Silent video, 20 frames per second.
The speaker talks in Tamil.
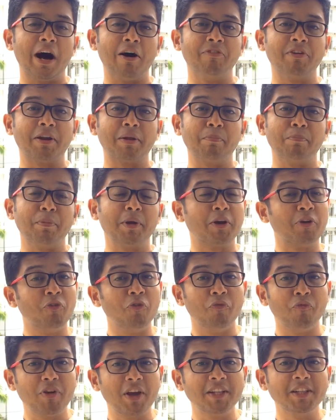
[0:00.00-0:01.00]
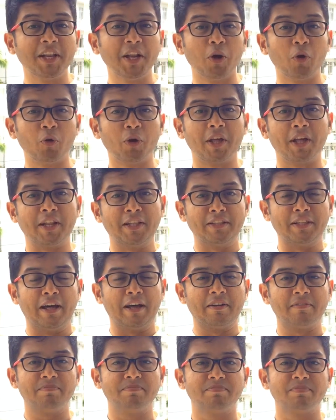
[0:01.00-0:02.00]
அவர் மிகவும் வேதனையோடு
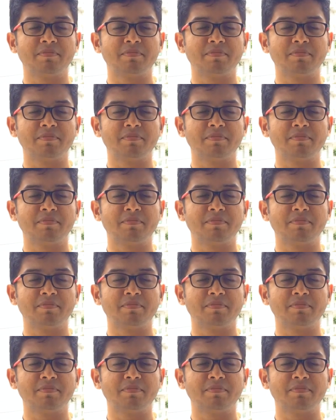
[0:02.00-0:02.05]
இருந்தார்